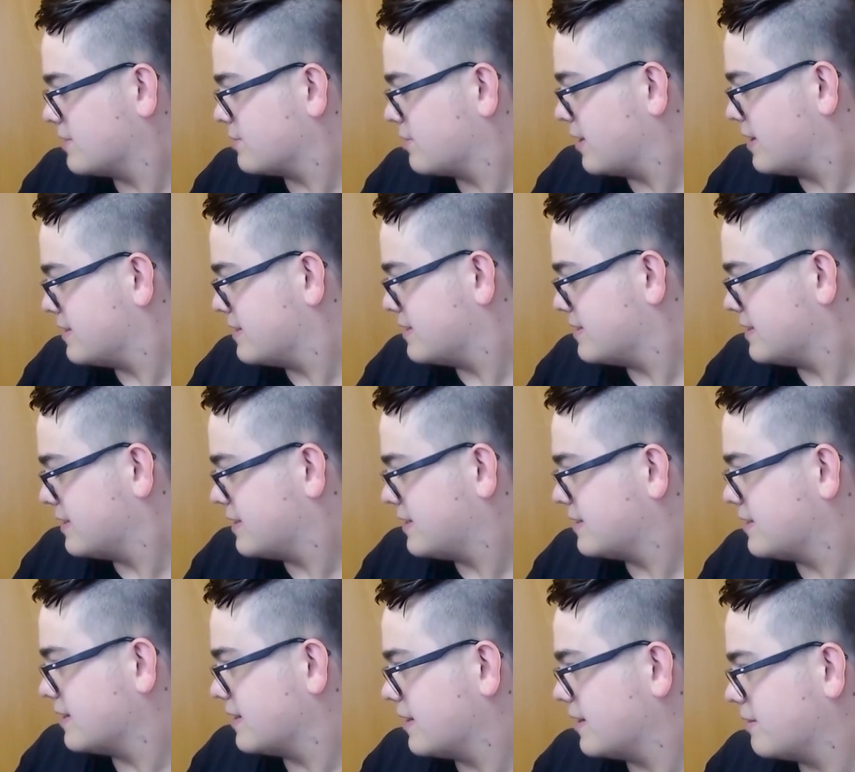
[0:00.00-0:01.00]
Also an
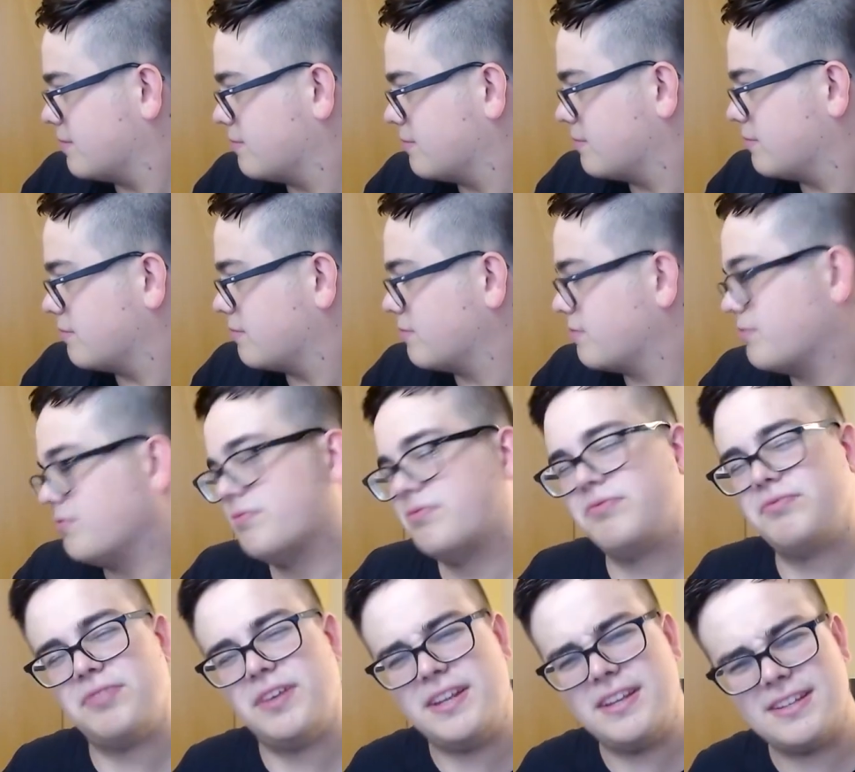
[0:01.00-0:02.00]
sich ähm,
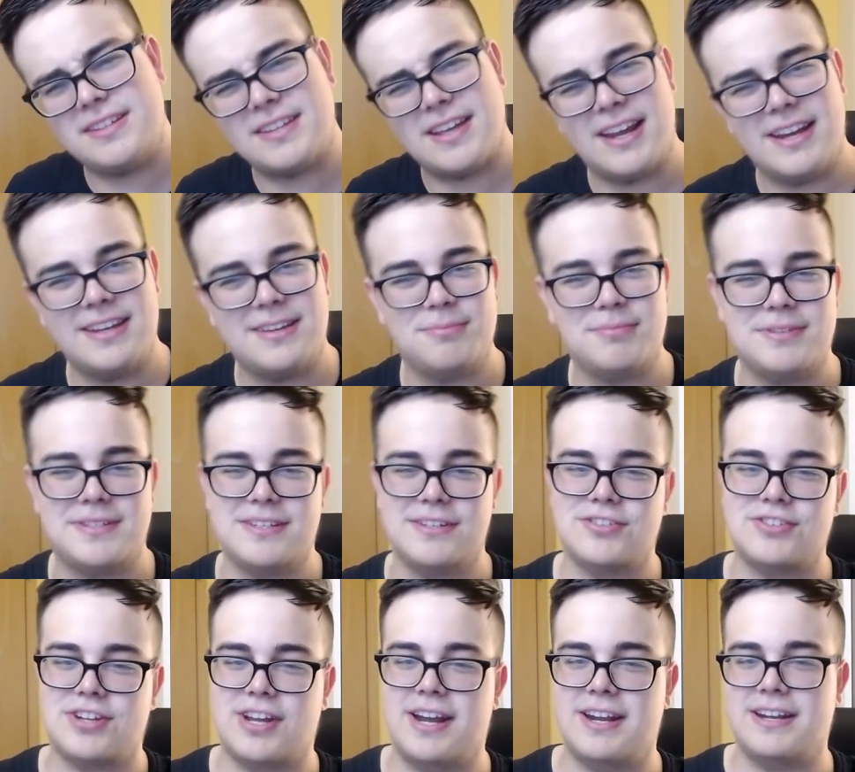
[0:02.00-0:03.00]
finde ich es eigentlich ein
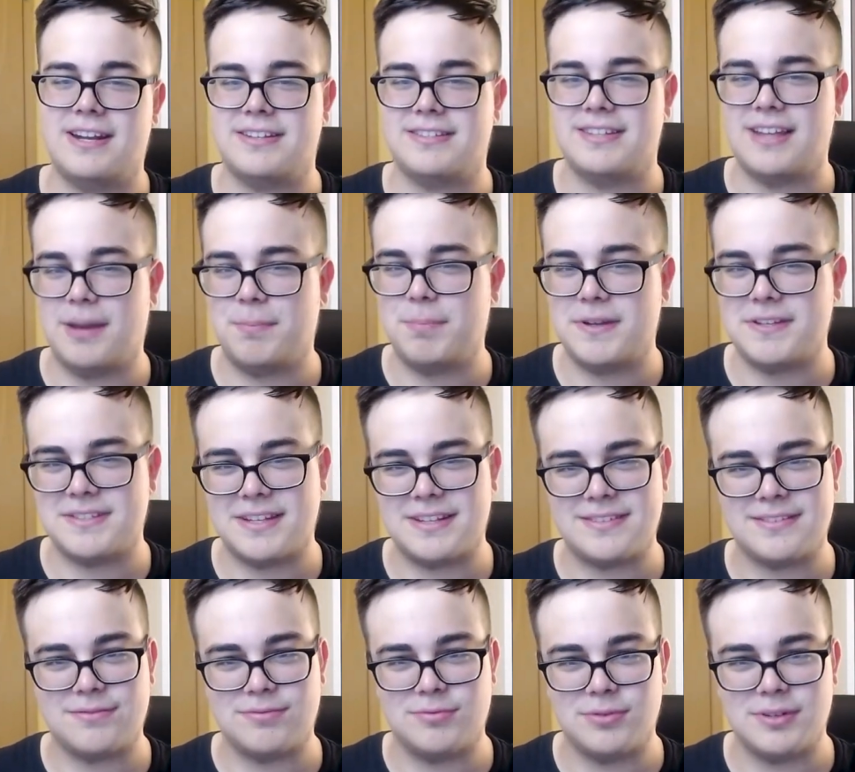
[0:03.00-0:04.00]
bisschen schade, dass die
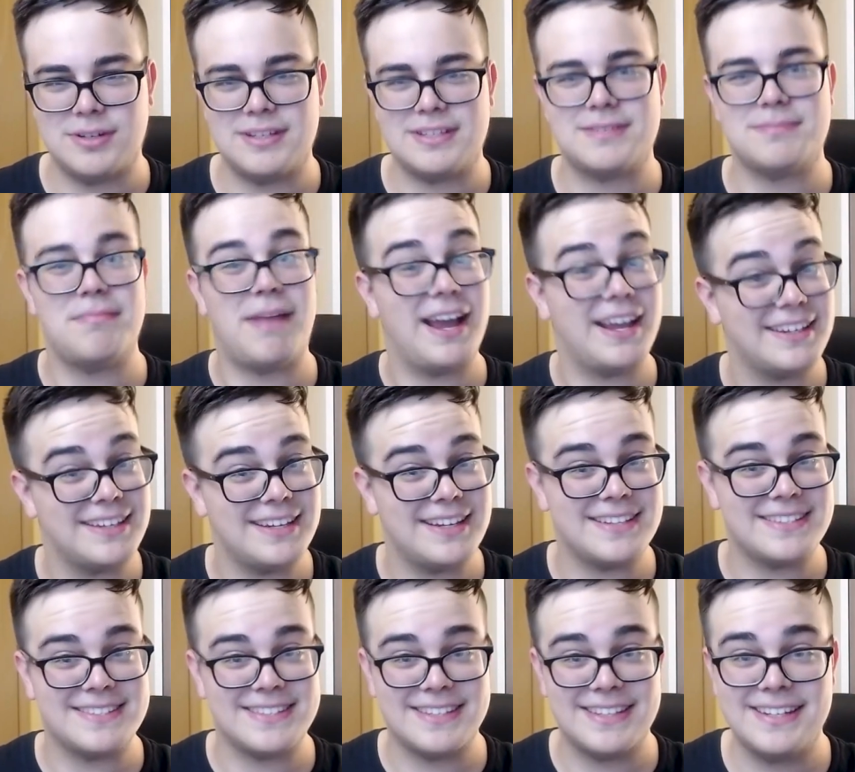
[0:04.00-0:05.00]
abgesetzt wurden. Es macht
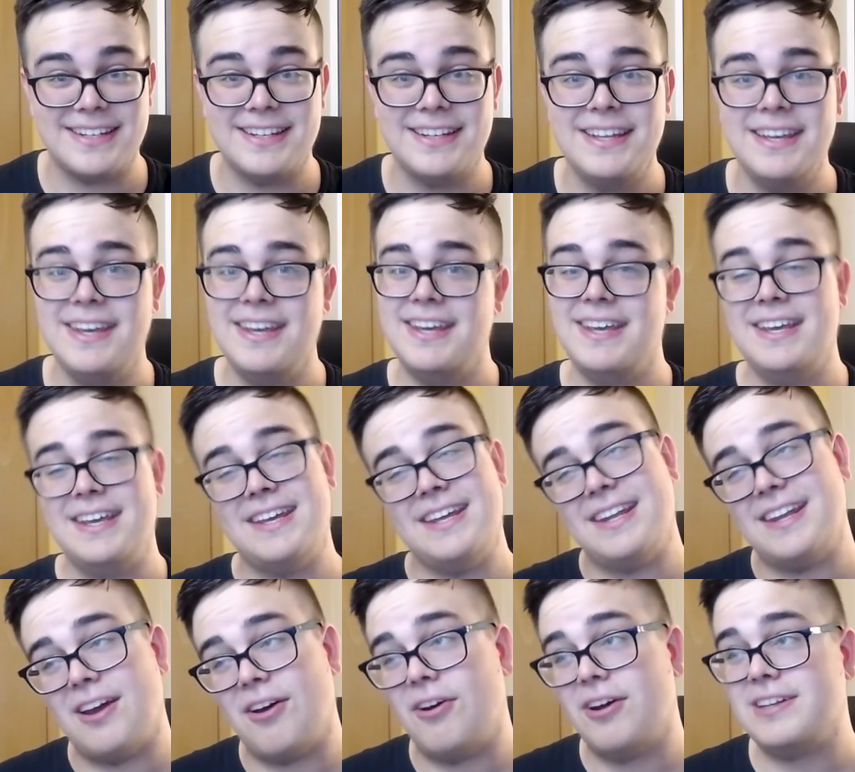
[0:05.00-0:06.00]
ja Sinn,
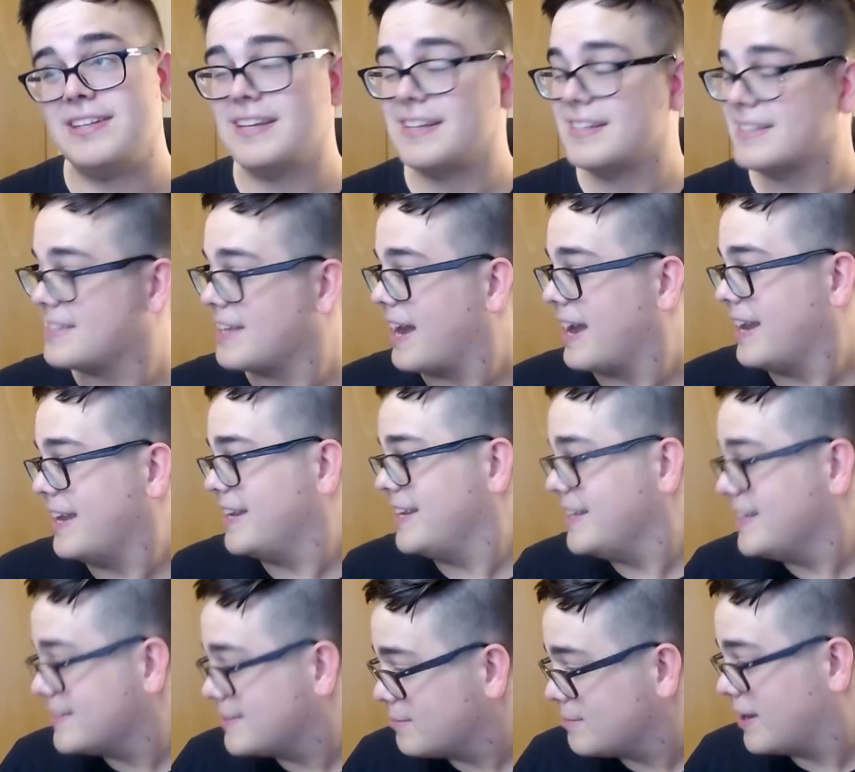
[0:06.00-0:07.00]
in der heutigen Zeit
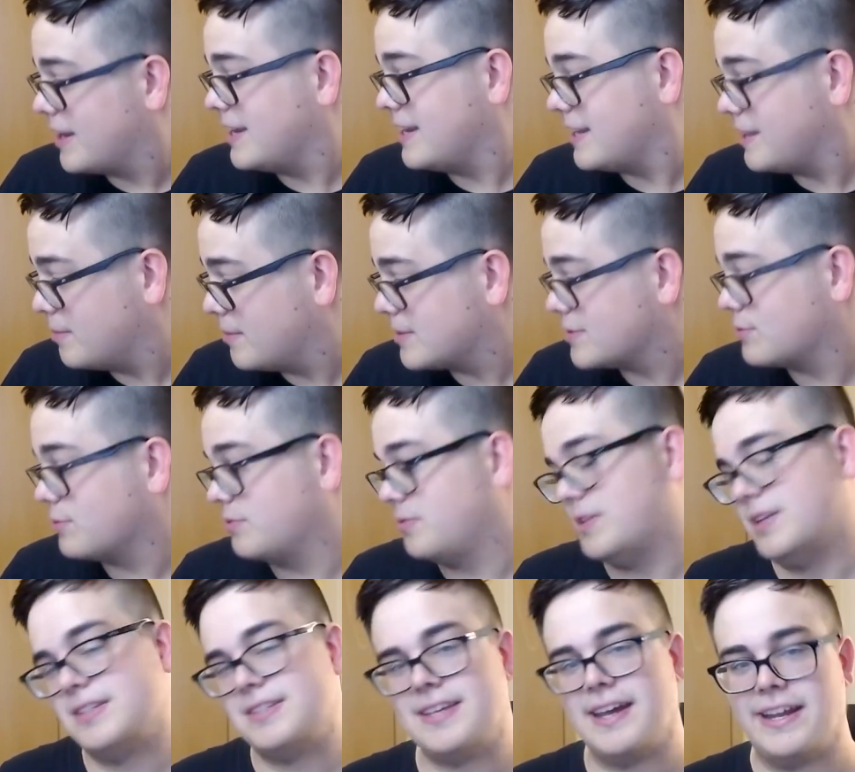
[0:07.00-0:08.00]
liest man nicht mehr so
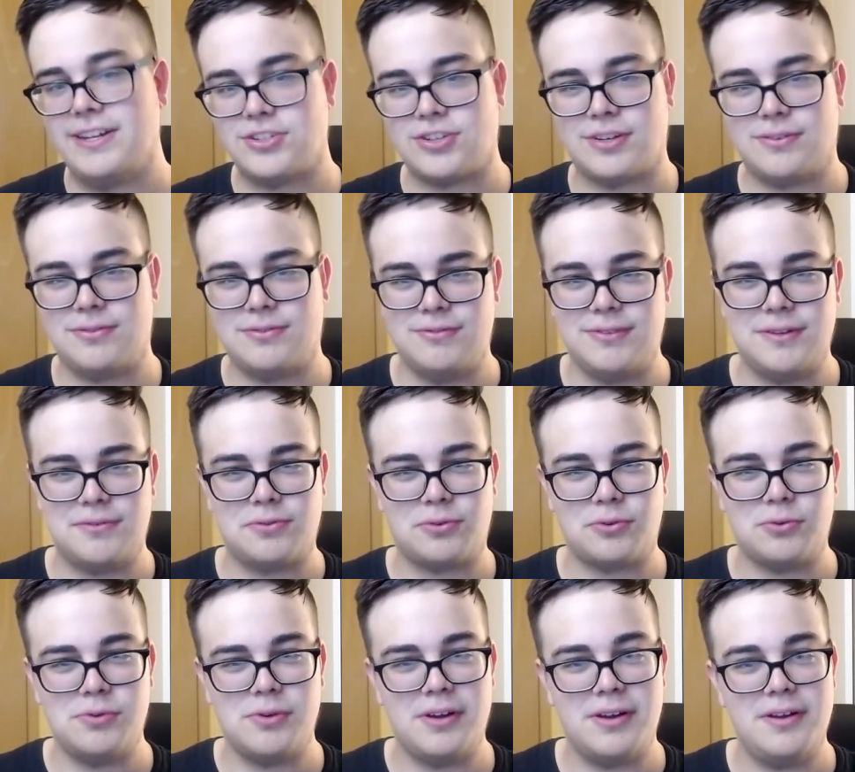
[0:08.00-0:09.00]
viel Zeitschriften wie
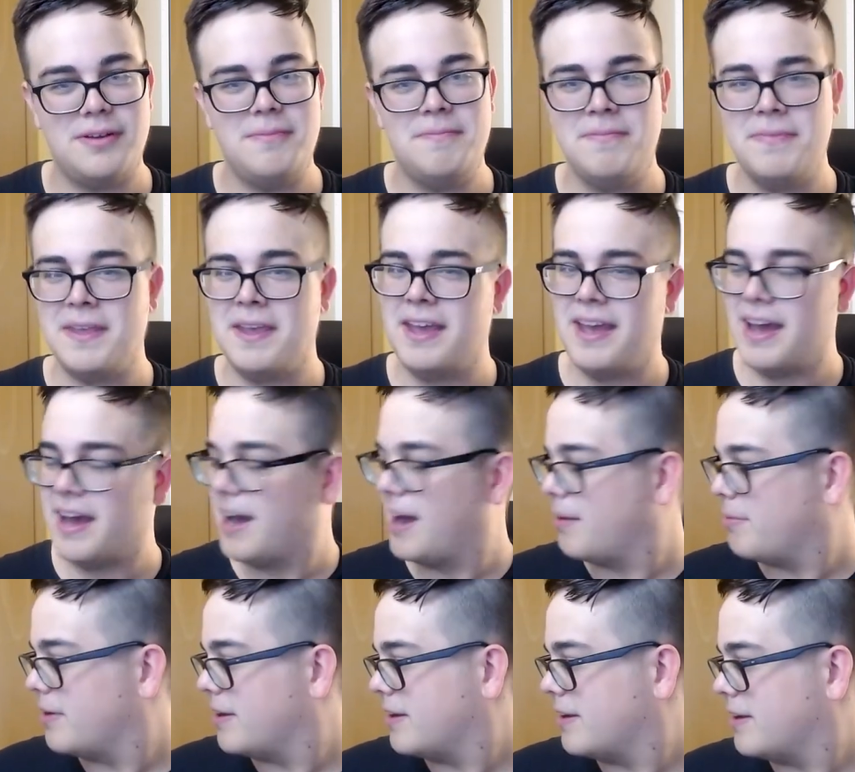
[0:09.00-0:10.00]
früher,
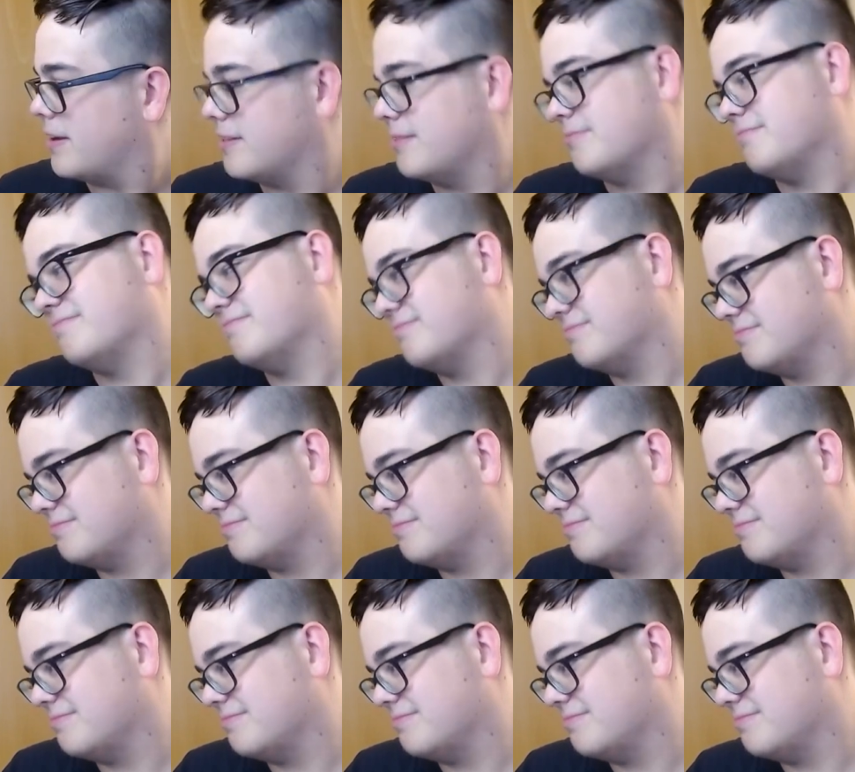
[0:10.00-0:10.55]
aber